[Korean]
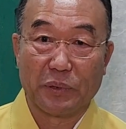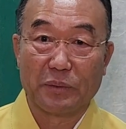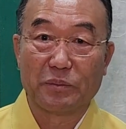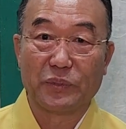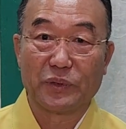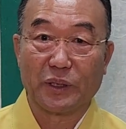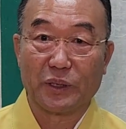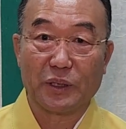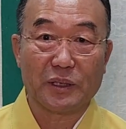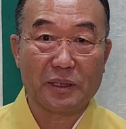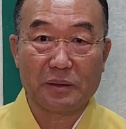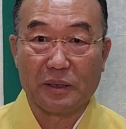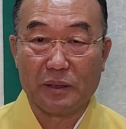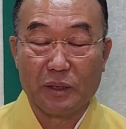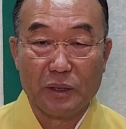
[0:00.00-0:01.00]
법문이.
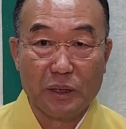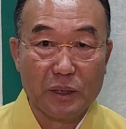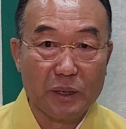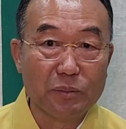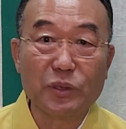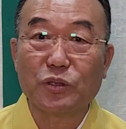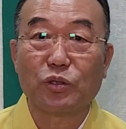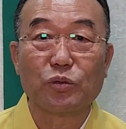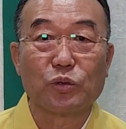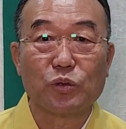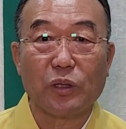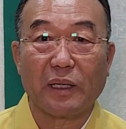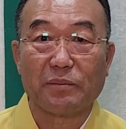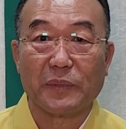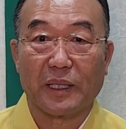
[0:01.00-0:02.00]
이거는 너무
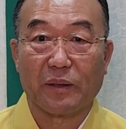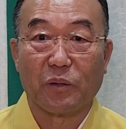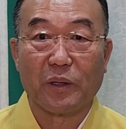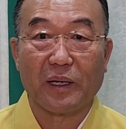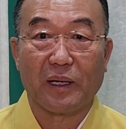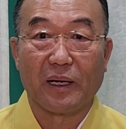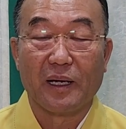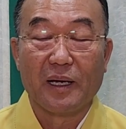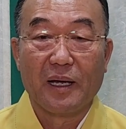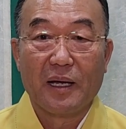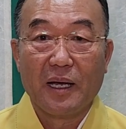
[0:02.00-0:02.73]
중요한 말이에요. 왜?